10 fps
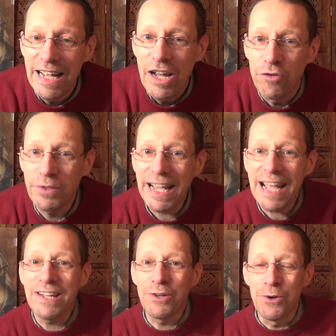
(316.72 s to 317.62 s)
Je
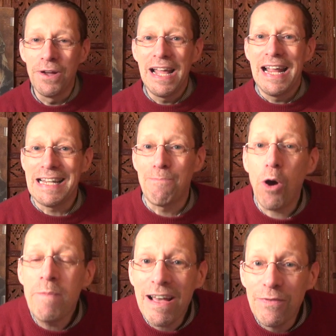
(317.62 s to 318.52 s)
dirais que la
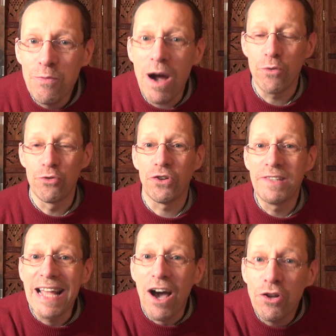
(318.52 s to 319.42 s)
première fois où j'en
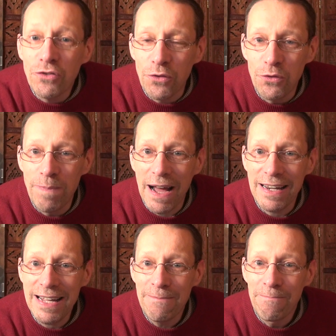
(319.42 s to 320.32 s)
ai entendu
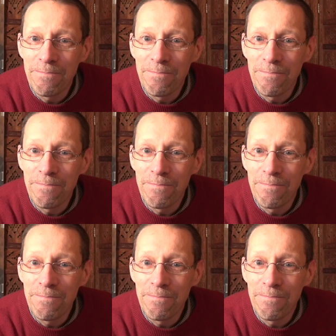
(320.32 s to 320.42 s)
parler,